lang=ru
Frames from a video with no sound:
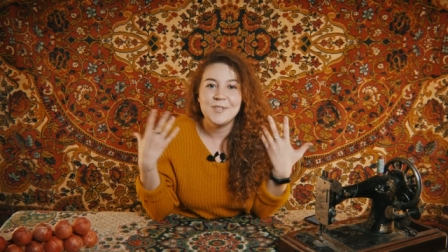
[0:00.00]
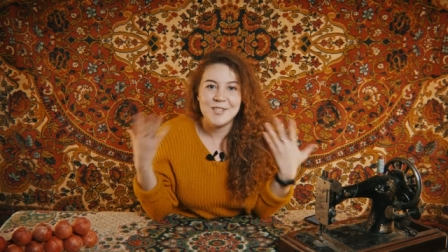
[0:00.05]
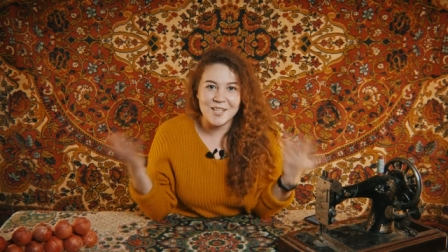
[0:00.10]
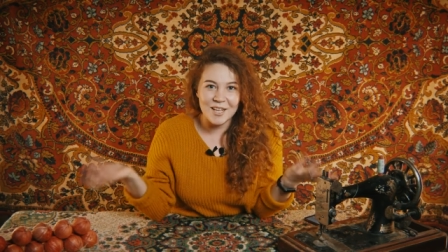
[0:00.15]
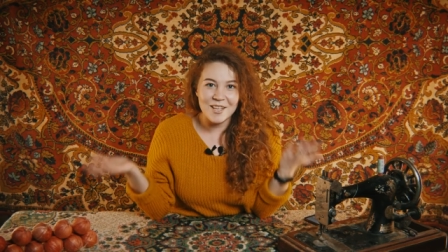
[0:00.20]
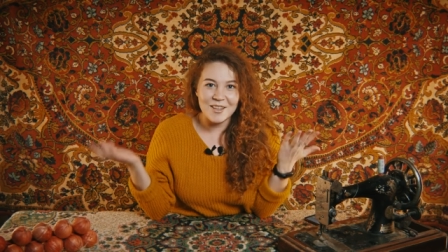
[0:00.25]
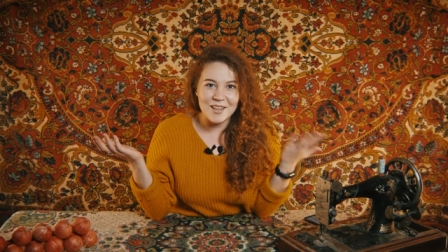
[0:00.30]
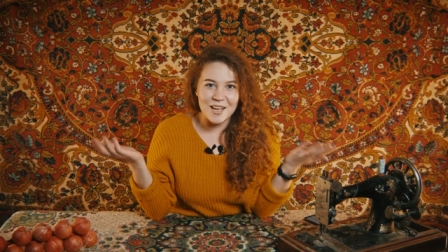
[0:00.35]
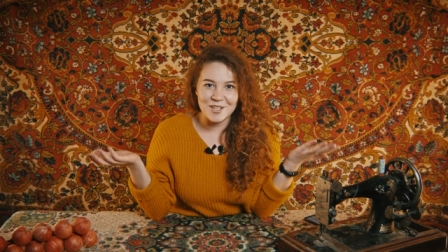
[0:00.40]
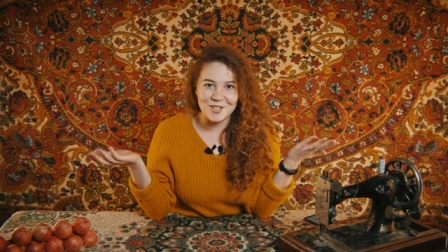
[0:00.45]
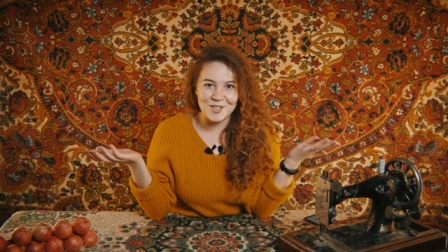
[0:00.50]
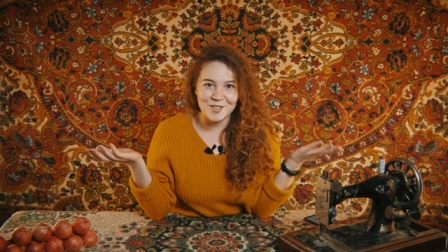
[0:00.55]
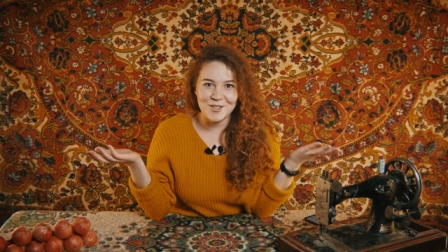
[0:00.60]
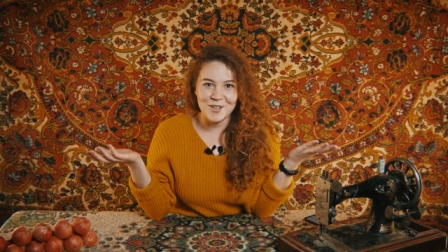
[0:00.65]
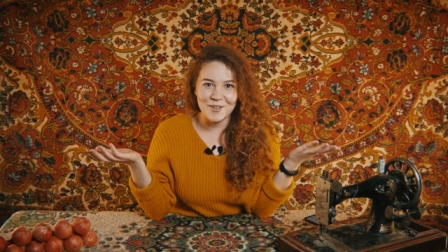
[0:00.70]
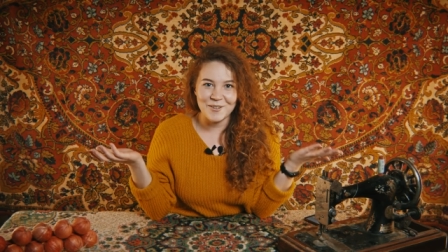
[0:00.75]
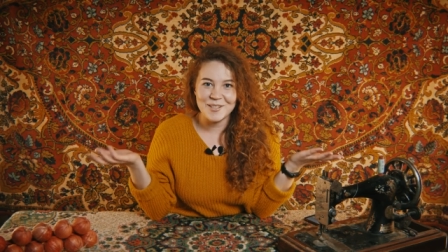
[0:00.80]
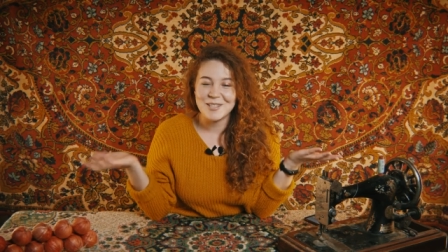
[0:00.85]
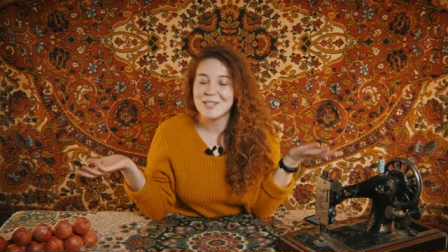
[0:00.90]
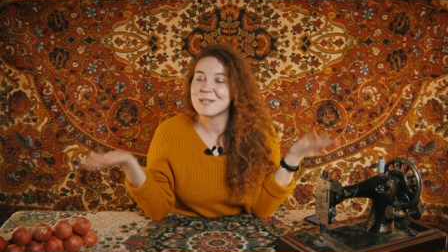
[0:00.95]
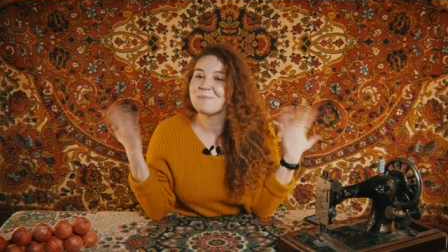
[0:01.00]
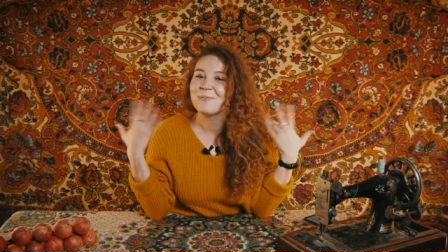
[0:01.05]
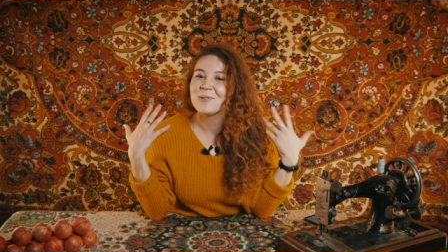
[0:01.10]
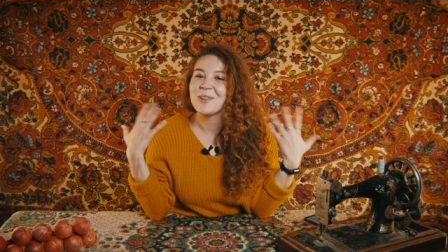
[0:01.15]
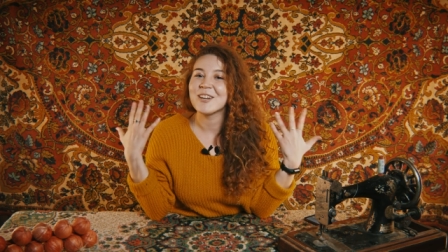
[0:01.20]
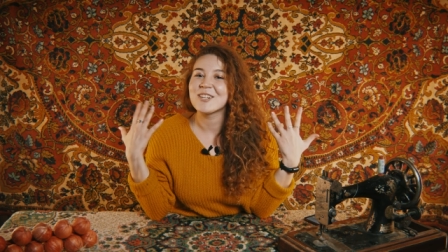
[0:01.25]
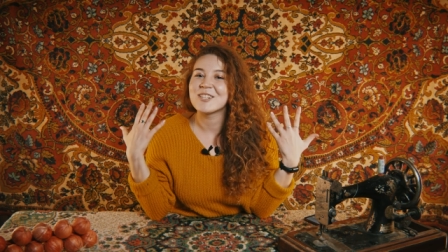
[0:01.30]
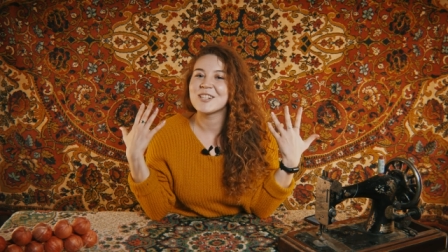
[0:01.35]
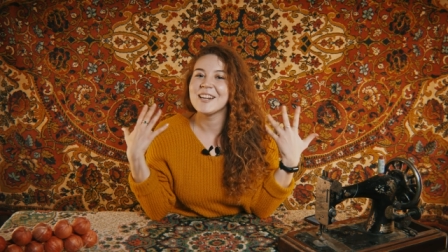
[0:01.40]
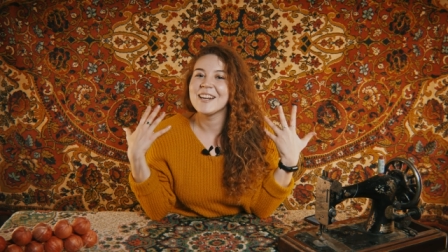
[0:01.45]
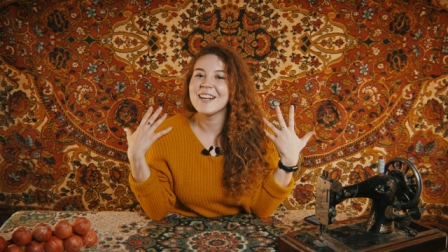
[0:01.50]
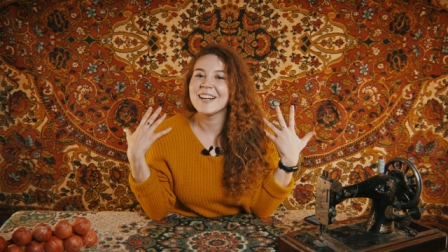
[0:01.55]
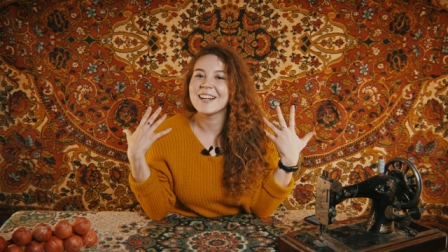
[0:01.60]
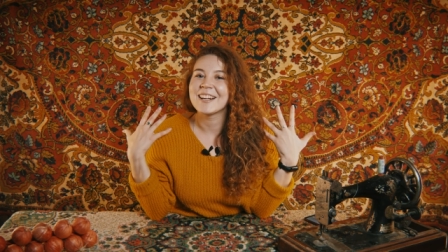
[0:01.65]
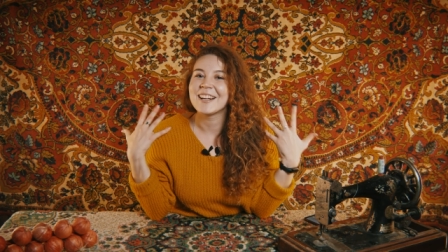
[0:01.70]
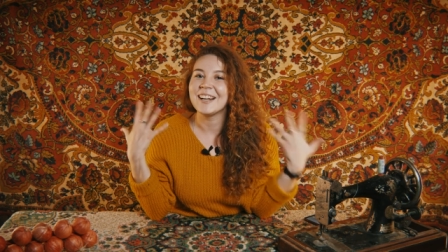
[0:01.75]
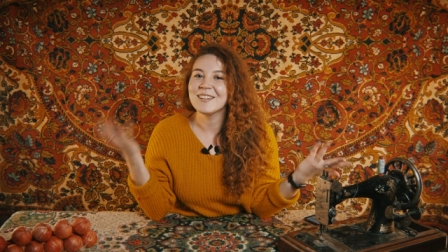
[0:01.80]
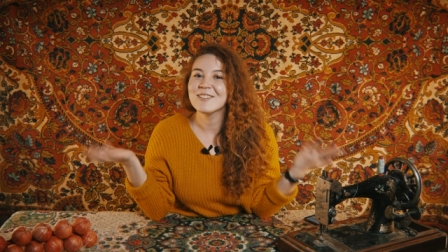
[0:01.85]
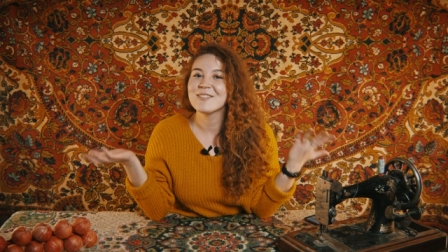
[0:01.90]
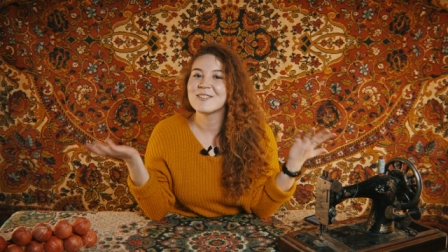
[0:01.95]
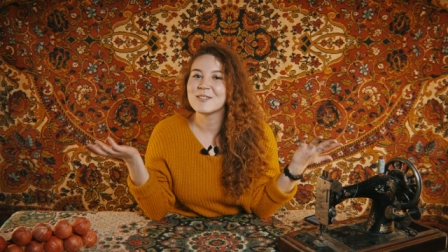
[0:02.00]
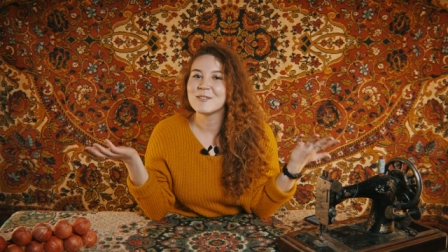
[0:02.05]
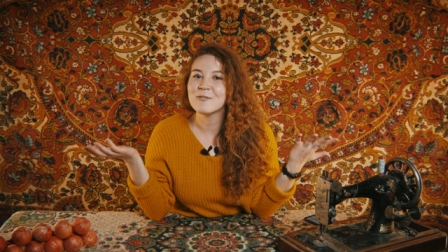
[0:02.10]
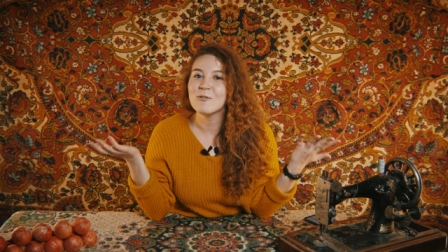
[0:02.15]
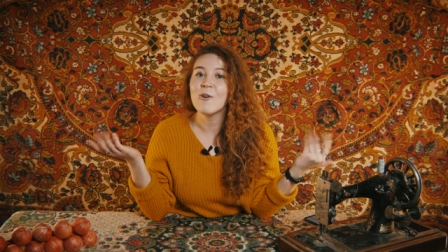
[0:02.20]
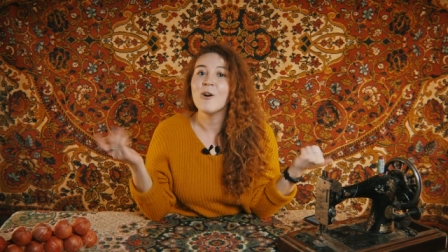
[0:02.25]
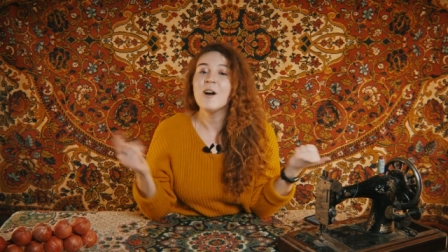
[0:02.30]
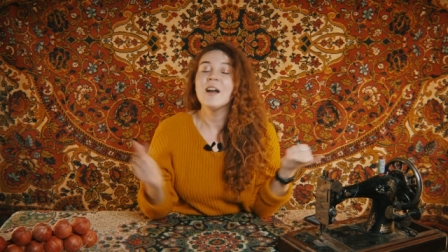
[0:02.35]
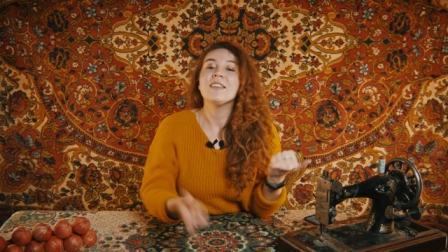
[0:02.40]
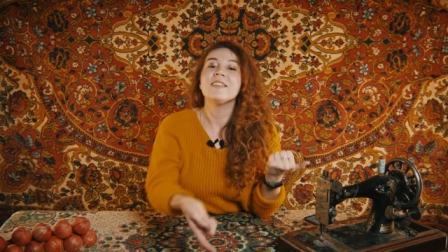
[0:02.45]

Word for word: все наши новости подошли к концу.